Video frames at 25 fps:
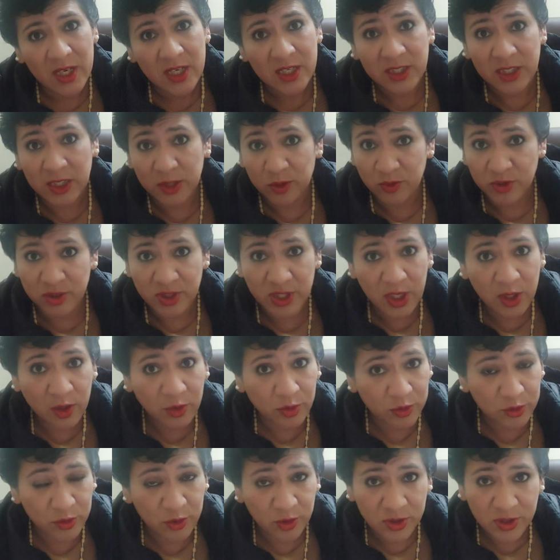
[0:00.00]
Si tus
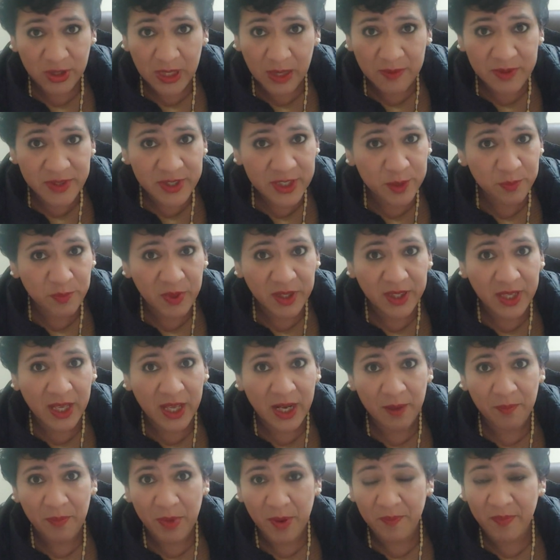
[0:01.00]
hijos no saben
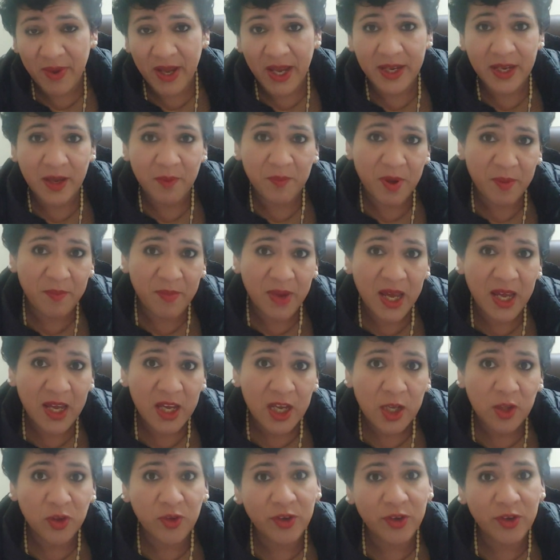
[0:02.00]
respetar a papá y a mamá,